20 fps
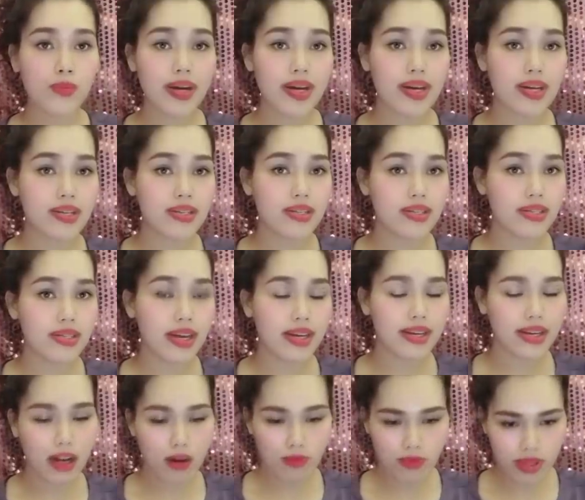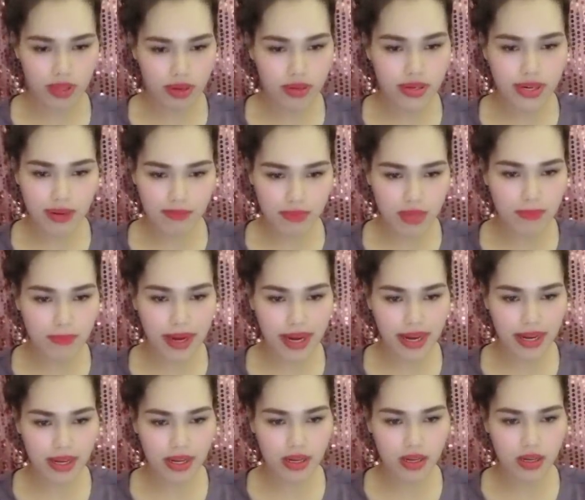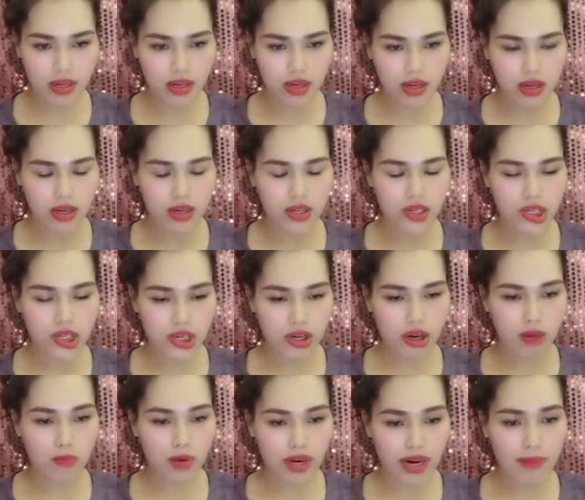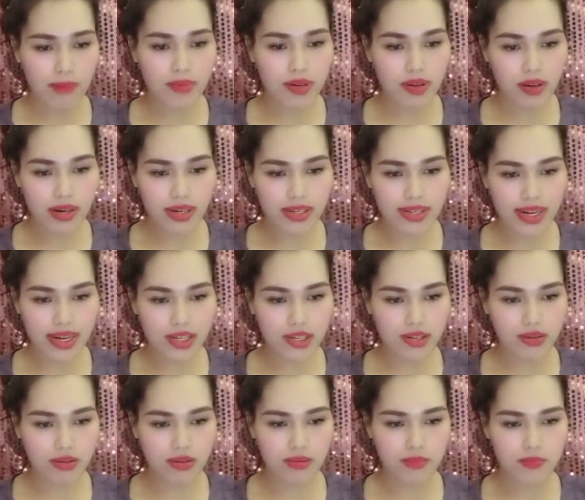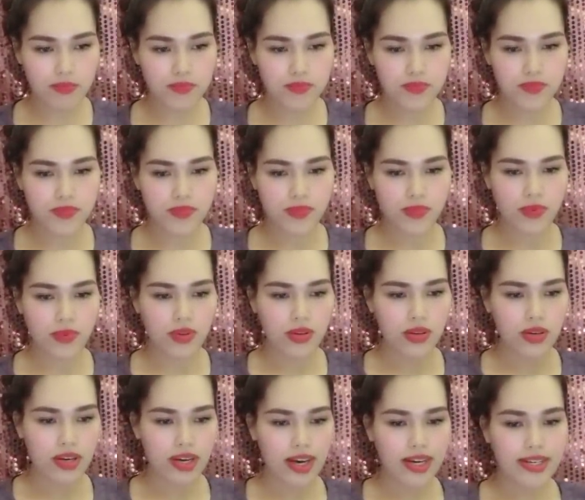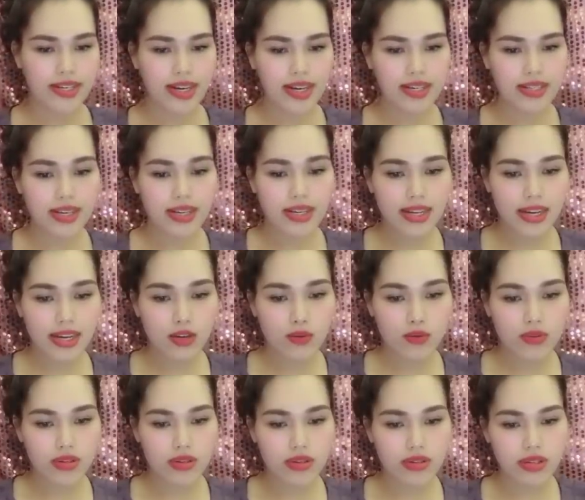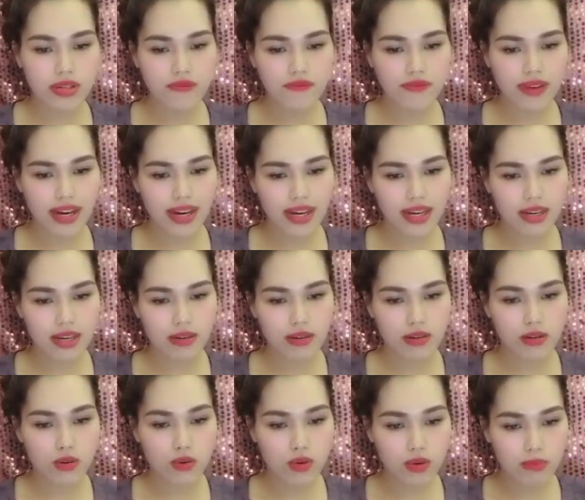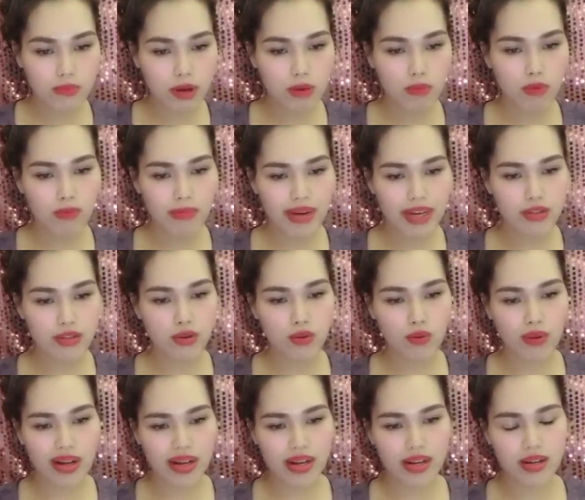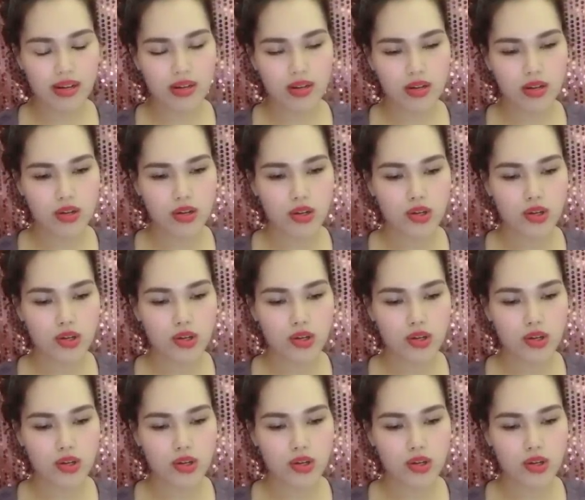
Lúc này chị Thanh đã học tới năm thứ ba. Chỉ còn một năm nữa là ra trường Anh Khanh rất hay lui tới Và luôn biếu bố mẹ tôi quà